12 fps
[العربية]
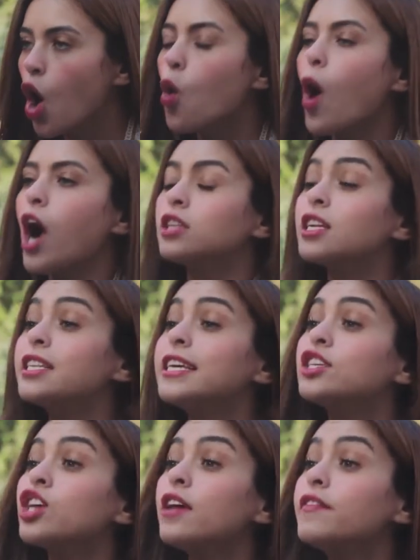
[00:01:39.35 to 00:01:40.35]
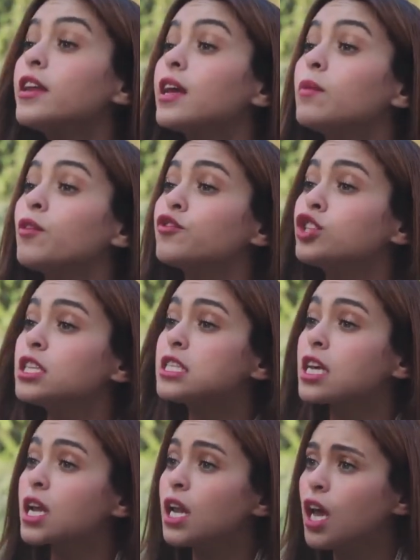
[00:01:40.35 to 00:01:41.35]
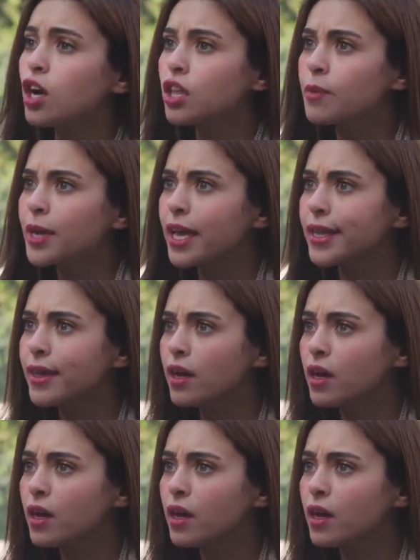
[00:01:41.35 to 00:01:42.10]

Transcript: هو حضرتك شايفه انك المفروض تسترجلي اكتر من كده؟